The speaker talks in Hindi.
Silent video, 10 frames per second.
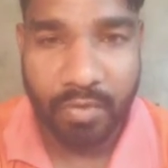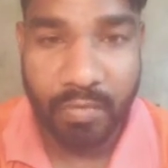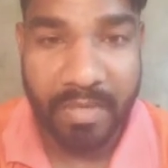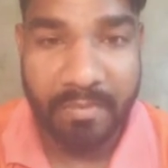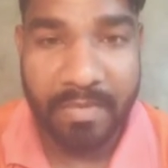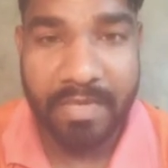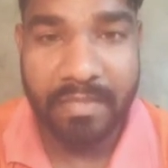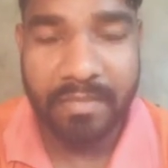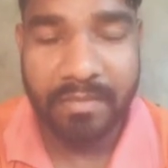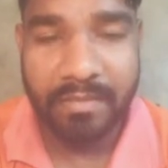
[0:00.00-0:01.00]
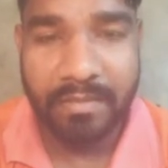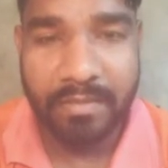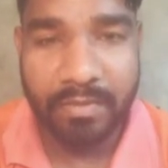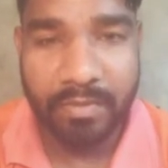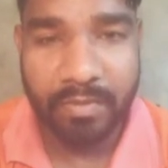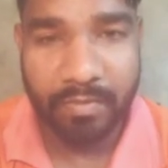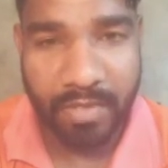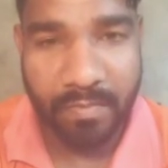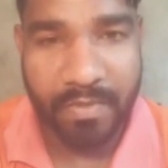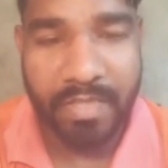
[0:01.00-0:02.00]
सुपरमैन
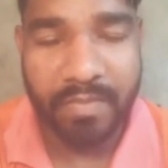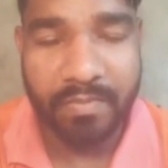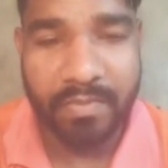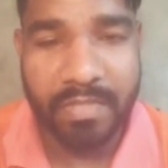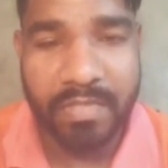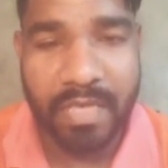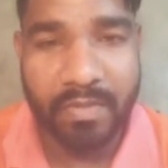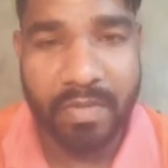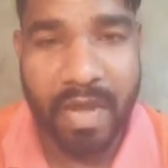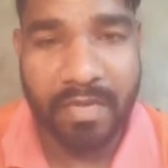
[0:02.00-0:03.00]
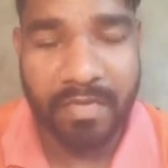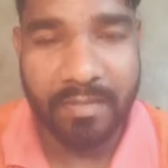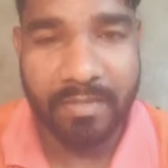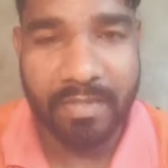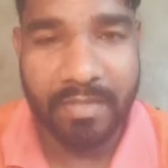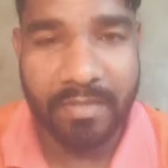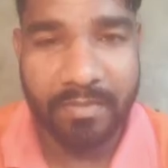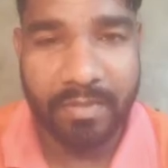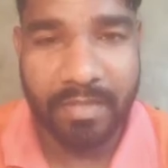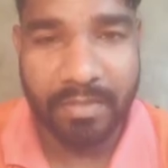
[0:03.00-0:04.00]
उत्तर प्रदेश पुलिस का जो कार्यक्रम है
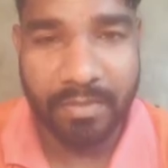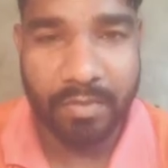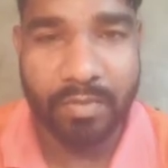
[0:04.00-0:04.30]
वह शुरू